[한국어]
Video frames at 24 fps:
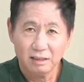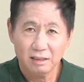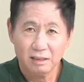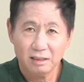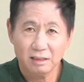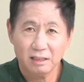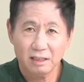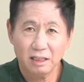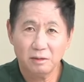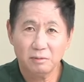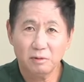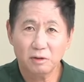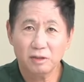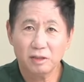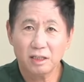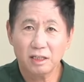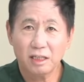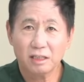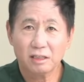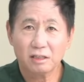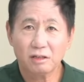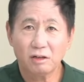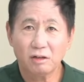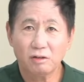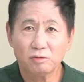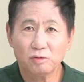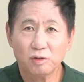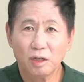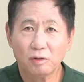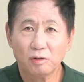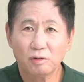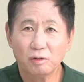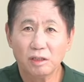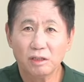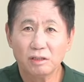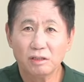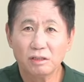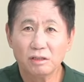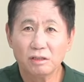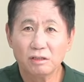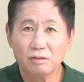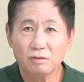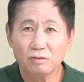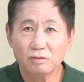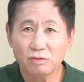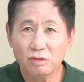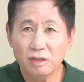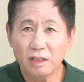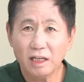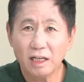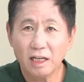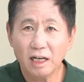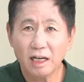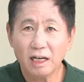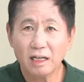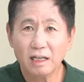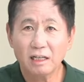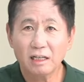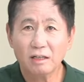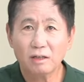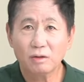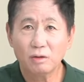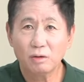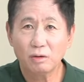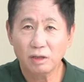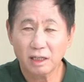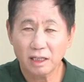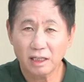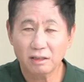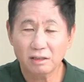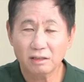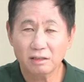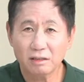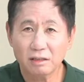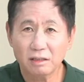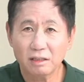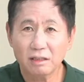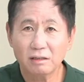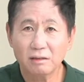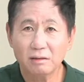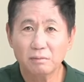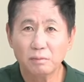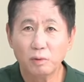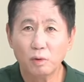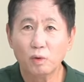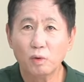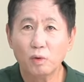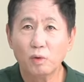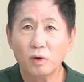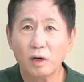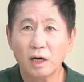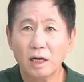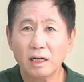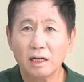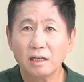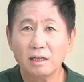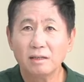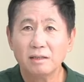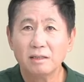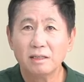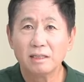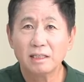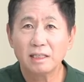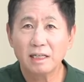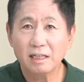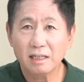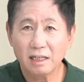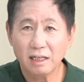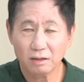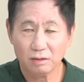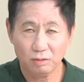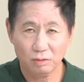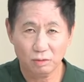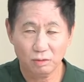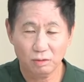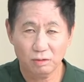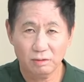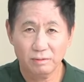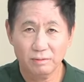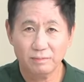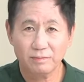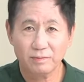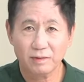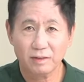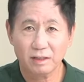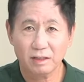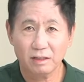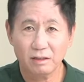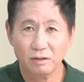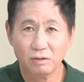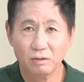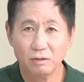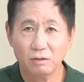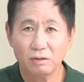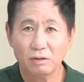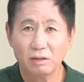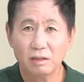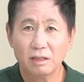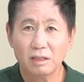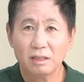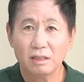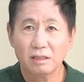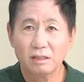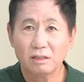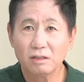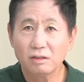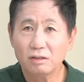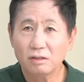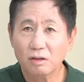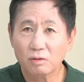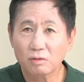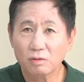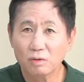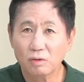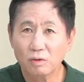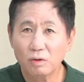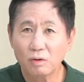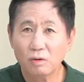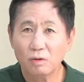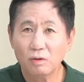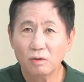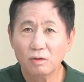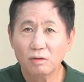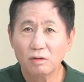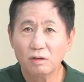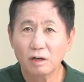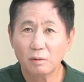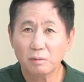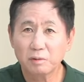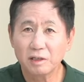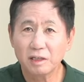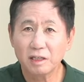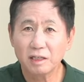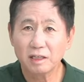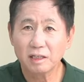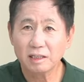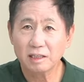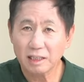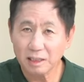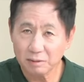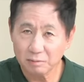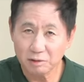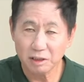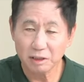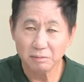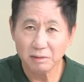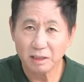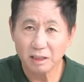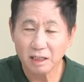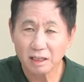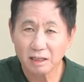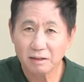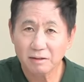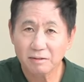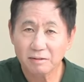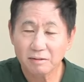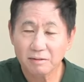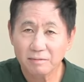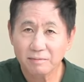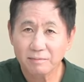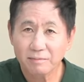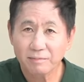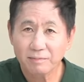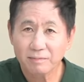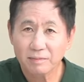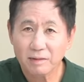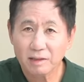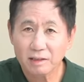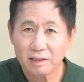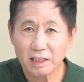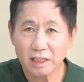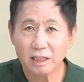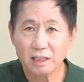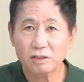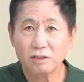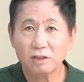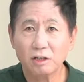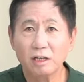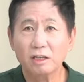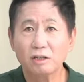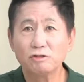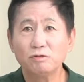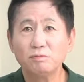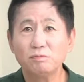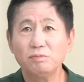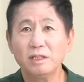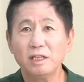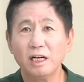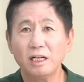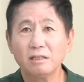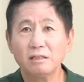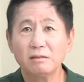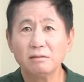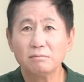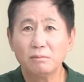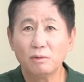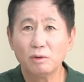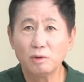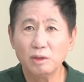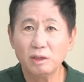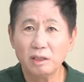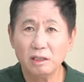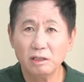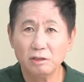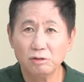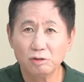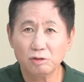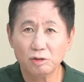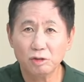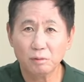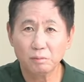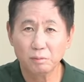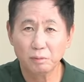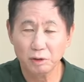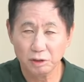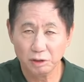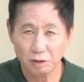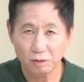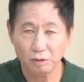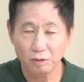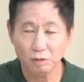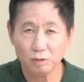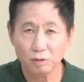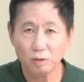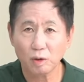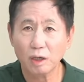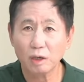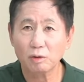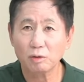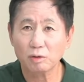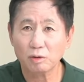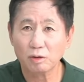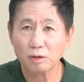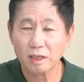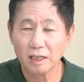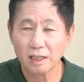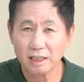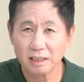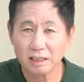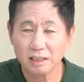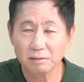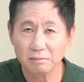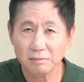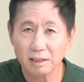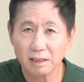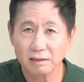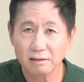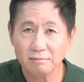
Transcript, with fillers: 일본 내에서 거주하고 있는 우리의 코리안들을 보호할 생각도 그리고 능력도 없기 때문입니다. 자, 저희가 준비한 모닝 이슈톡 보시고 돌아오도록 하겠습니다.